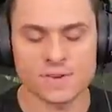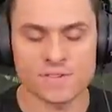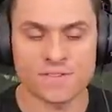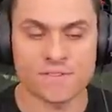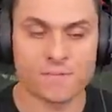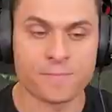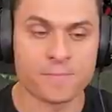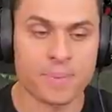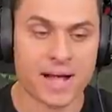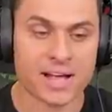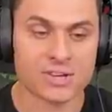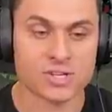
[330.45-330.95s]
w
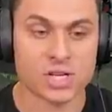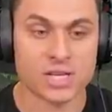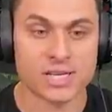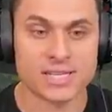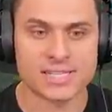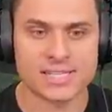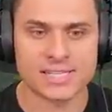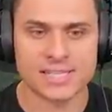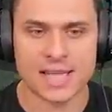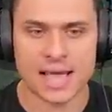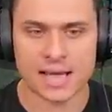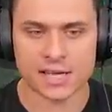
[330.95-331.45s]
parze
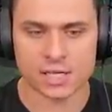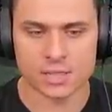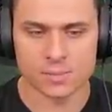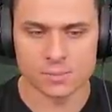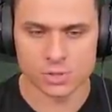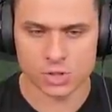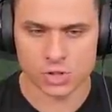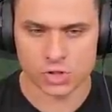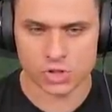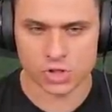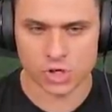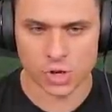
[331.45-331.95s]
z
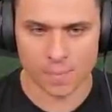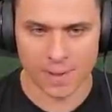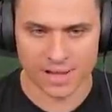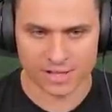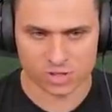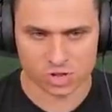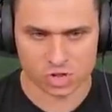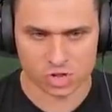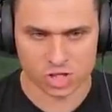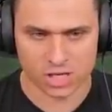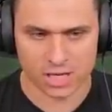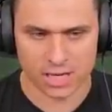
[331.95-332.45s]
jakimś
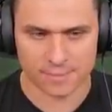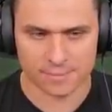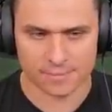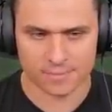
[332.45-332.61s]
ziomeczkiem.